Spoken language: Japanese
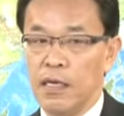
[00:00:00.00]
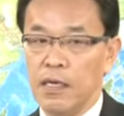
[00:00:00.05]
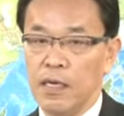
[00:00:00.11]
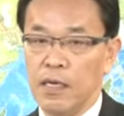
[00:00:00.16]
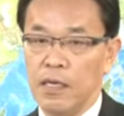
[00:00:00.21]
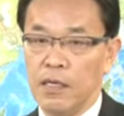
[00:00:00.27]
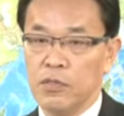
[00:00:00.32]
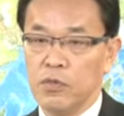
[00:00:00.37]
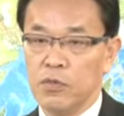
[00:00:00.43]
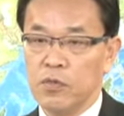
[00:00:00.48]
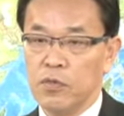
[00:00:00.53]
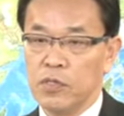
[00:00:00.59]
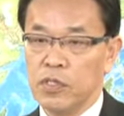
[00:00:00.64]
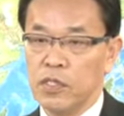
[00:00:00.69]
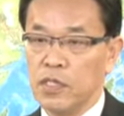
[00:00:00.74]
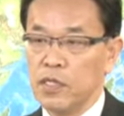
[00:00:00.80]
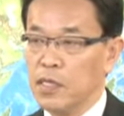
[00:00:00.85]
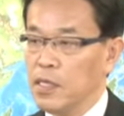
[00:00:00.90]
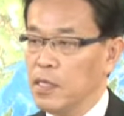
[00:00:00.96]
えー、その
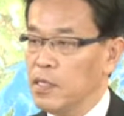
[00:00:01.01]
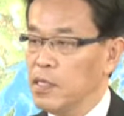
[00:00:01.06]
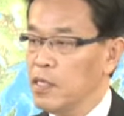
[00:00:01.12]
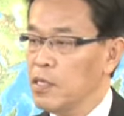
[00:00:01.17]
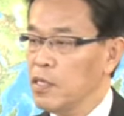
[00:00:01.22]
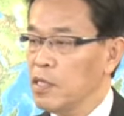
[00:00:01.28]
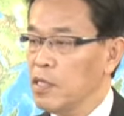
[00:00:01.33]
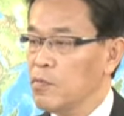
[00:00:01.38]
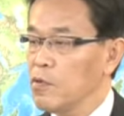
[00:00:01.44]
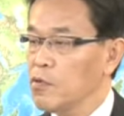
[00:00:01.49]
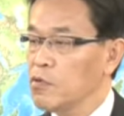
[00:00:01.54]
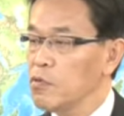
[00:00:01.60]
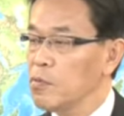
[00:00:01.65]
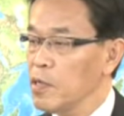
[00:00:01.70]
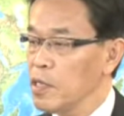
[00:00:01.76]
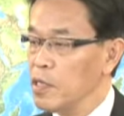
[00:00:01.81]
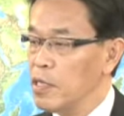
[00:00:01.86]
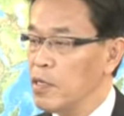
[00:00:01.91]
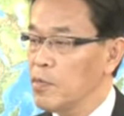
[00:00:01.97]
審議日程も
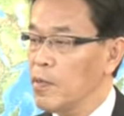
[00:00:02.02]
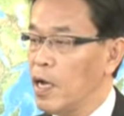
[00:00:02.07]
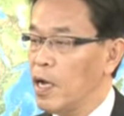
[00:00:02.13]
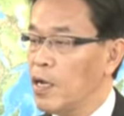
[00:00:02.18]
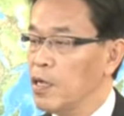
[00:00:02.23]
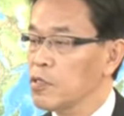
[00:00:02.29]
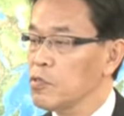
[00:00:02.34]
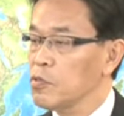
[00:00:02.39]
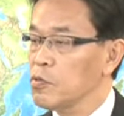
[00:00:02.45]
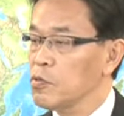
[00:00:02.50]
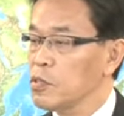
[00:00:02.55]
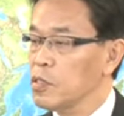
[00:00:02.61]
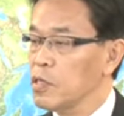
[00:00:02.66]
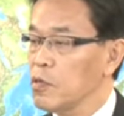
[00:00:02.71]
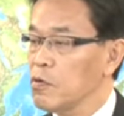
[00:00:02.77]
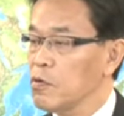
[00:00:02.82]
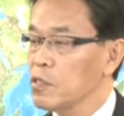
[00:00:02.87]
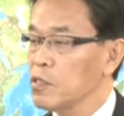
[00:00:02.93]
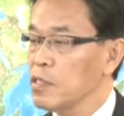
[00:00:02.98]
含めて今、調
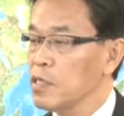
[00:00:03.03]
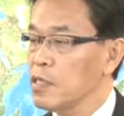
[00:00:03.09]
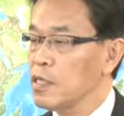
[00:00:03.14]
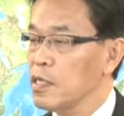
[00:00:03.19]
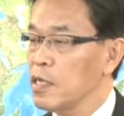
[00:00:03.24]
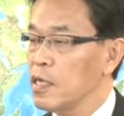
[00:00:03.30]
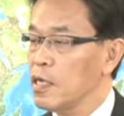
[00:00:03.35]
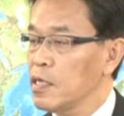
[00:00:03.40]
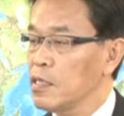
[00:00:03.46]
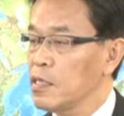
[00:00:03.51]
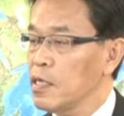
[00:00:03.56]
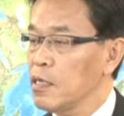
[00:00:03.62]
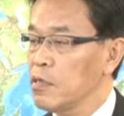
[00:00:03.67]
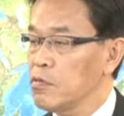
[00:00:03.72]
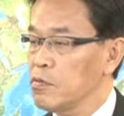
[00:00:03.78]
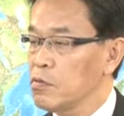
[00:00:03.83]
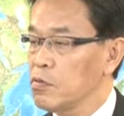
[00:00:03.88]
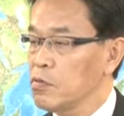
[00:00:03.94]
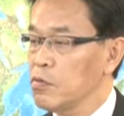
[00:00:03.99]
整をしていただいて
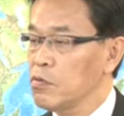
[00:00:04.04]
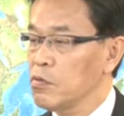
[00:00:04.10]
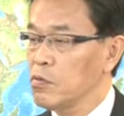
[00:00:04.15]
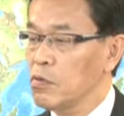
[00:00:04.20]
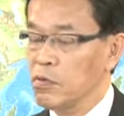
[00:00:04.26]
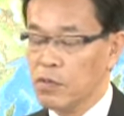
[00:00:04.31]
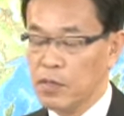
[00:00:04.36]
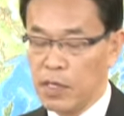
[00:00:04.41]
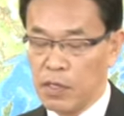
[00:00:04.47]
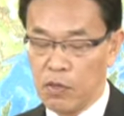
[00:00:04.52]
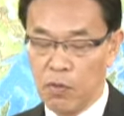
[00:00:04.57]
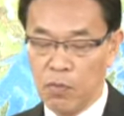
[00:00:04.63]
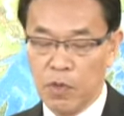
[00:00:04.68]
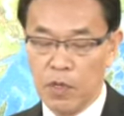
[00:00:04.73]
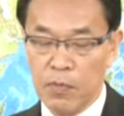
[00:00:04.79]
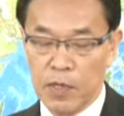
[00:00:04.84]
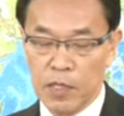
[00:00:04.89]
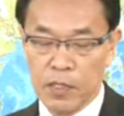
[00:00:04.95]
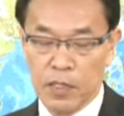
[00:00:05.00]
いるということだと
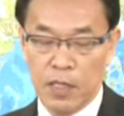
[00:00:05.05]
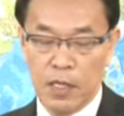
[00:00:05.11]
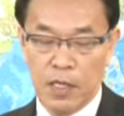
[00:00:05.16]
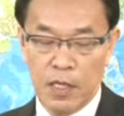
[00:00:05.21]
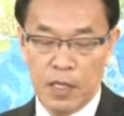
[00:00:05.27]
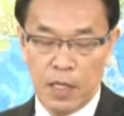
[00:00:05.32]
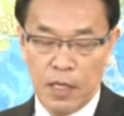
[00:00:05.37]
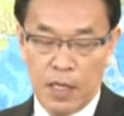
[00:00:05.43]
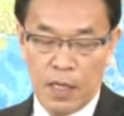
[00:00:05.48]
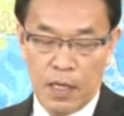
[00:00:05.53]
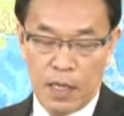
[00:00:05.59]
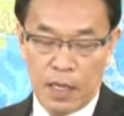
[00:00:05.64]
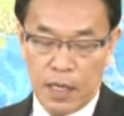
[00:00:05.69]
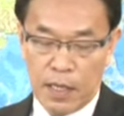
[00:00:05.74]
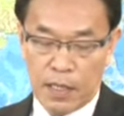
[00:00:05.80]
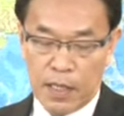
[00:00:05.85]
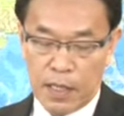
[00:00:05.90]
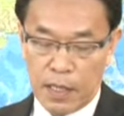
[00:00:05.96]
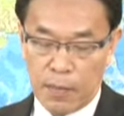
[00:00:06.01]
思います。
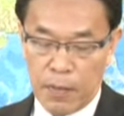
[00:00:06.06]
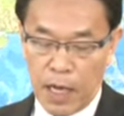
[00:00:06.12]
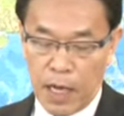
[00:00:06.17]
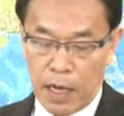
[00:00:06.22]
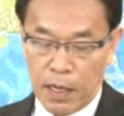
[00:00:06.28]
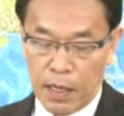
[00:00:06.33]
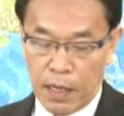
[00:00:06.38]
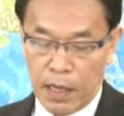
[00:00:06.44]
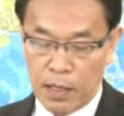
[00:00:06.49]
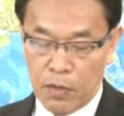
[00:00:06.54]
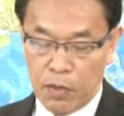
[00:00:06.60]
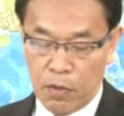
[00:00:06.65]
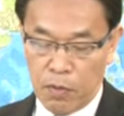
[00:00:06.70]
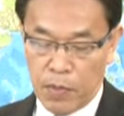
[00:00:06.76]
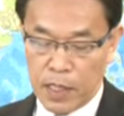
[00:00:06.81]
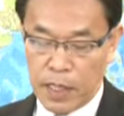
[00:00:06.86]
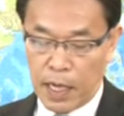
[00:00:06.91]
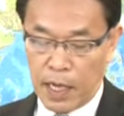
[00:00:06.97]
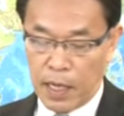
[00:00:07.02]
えー、ただ、まあ、あ
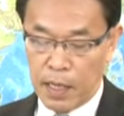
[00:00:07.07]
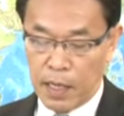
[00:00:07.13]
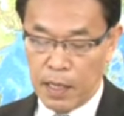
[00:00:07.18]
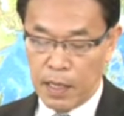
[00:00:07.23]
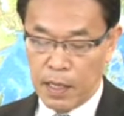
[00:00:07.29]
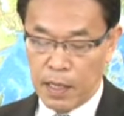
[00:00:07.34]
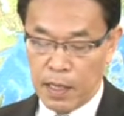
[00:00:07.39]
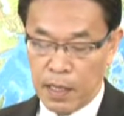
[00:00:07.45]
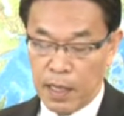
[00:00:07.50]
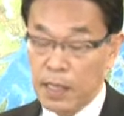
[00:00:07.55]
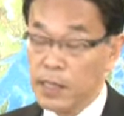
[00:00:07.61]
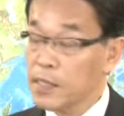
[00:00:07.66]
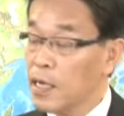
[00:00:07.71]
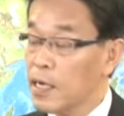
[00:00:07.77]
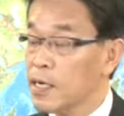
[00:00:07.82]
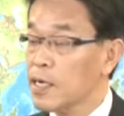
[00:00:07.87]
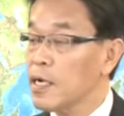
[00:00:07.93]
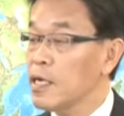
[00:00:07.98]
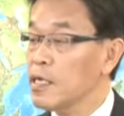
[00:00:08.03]
のまだ現
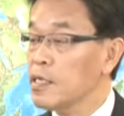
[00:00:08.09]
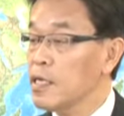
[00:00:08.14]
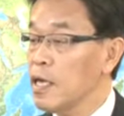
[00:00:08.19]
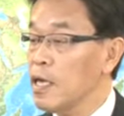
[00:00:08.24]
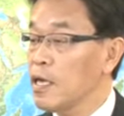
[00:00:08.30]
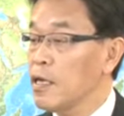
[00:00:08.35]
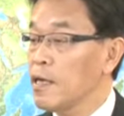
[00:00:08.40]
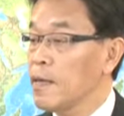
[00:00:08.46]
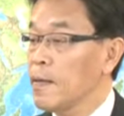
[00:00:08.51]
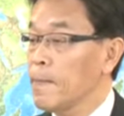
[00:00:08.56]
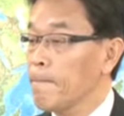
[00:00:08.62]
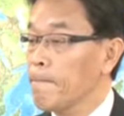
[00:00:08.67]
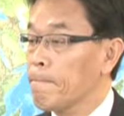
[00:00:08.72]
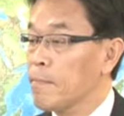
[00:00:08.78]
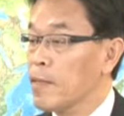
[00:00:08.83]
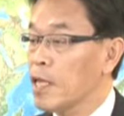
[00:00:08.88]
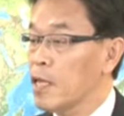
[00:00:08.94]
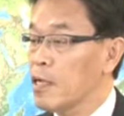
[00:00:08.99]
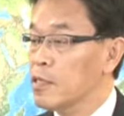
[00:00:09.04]
段階で、
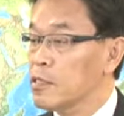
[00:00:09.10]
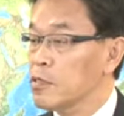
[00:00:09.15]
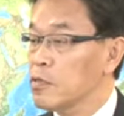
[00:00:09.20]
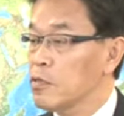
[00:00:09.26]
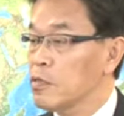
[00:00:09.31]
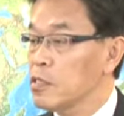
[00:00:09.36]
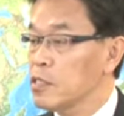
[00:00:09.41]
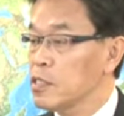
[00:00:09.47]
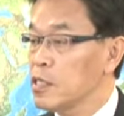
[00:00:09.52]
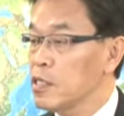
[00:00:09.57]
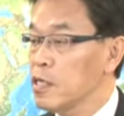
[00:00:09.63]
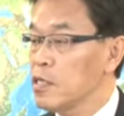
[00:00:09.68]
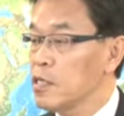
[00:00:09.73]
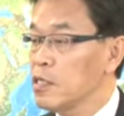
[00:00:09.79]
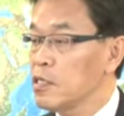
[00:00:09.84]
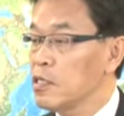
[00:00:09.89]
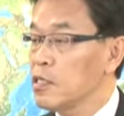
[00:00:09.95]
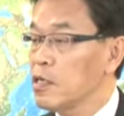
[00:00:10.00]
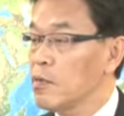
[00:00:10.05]
えー、その審議
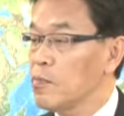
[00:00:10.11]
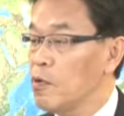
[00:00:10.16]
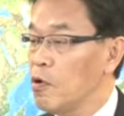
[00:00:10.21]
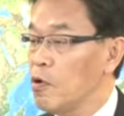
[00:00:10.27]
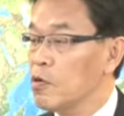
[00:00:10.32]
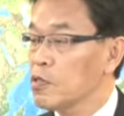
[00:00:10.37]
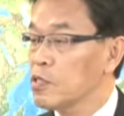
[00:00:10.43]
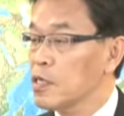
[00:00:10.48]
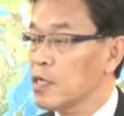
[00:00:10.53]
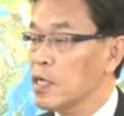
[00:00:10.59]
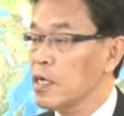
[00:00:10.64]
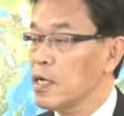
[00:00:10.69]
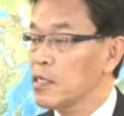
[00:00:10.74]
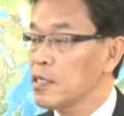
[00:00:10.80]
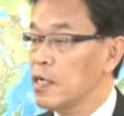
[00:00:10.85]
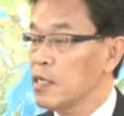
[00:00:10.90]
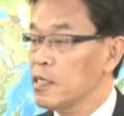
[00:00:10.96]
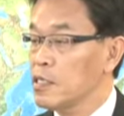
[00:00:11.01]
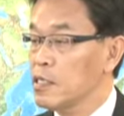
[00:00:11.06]
日程も、それか
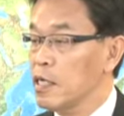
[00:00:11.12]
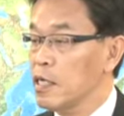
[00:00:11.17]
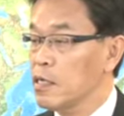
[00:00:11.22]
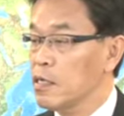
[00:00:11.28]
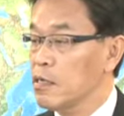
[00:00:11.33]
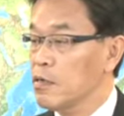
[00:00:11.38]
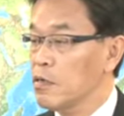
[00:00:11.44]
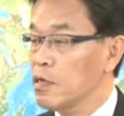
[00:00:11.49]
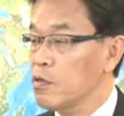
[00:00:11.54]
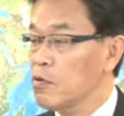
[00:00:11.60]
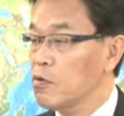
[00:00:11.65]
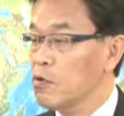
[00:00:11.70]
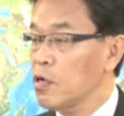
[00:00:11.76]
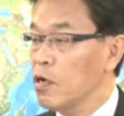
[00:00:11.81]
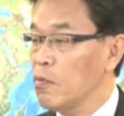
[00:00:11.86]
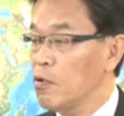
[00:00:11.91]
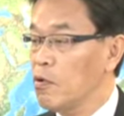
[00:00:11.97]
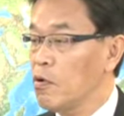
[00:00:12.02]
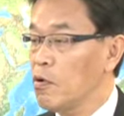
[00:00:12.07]
ら大臣が行けるかどう
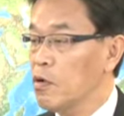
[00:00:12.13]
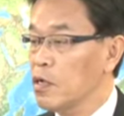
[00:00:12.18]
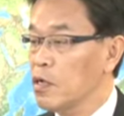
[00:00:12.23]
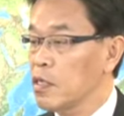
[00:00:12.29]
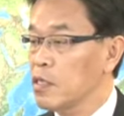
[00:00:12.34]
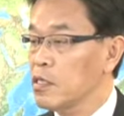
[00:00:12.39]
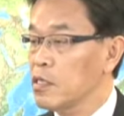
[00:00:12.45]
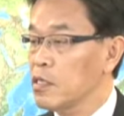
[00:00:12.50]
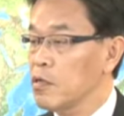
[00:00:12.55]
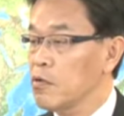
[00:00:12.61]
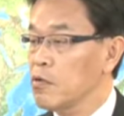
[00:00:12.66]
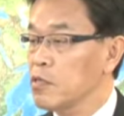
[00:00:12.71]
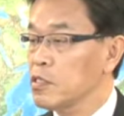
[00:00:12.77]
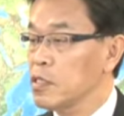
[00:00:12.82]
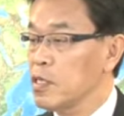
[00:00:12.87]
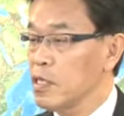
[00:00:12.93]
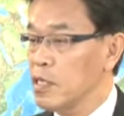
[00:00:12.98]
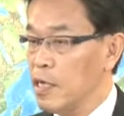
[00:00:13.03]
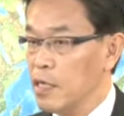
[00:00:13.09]
かも決定を
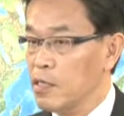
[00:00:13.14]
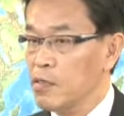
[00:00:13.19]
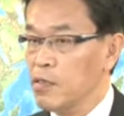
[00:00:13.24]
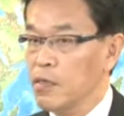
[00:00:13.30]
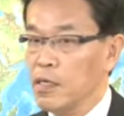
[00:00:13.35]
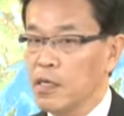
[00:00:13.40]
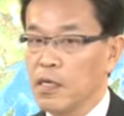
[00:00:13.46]
していない